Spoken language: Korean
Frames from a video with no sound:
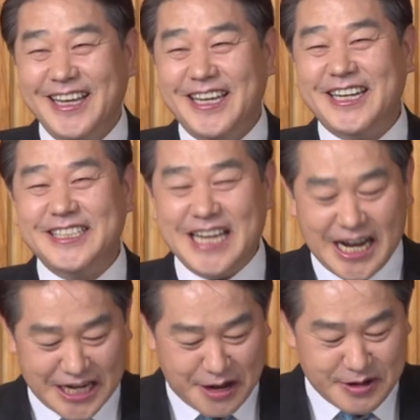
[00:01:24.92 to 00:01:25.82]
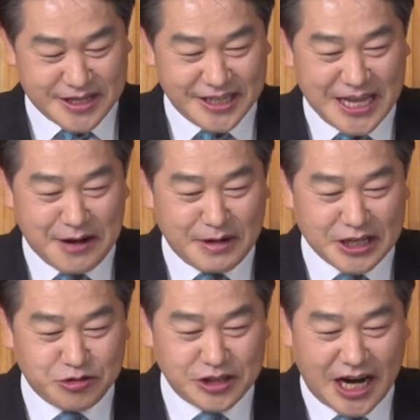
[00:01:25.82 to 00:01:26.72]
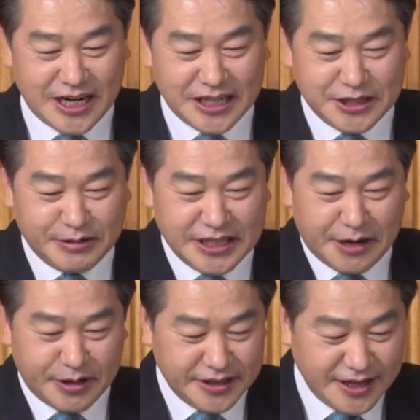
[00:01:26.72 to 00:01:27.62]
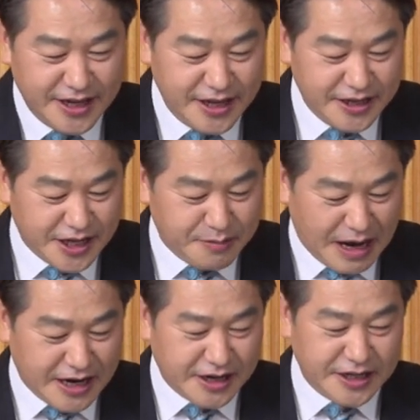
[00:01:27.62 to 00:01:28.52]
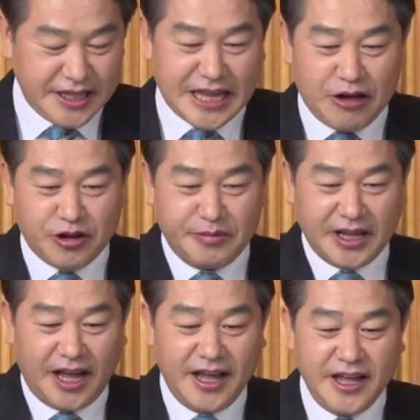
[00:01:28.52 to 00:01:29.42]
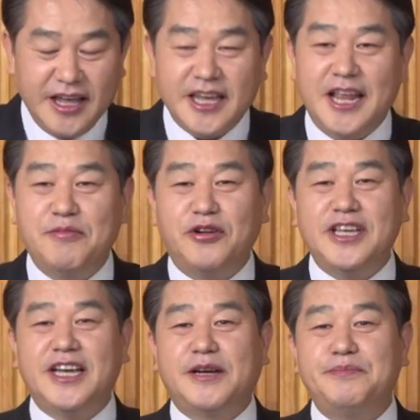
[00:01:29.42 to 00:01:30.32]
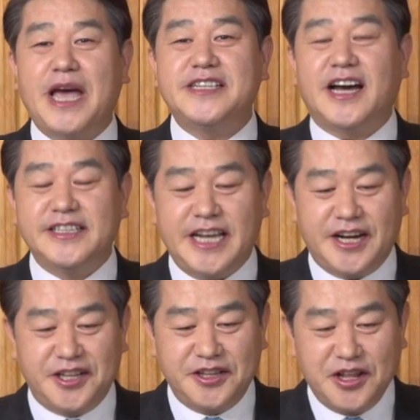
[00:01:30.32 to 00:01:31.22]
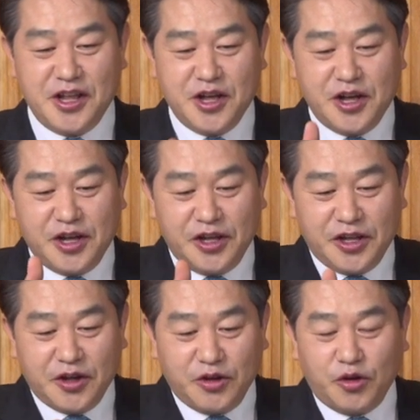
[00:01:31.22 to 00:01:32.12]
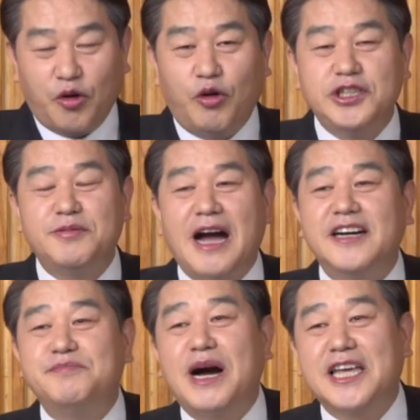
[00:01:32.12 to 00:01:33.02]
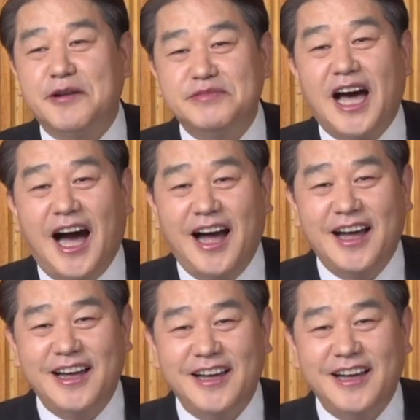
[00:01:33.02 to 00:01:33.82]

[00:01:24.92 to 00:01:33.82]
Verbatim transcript: 이런 이야기를 하면서 이 양반이 주장하는 것이 뭐냐면 여기 말하는 건 이 내용입니다. 일본이 뺏어간 책은 요 50한권밖에 없다.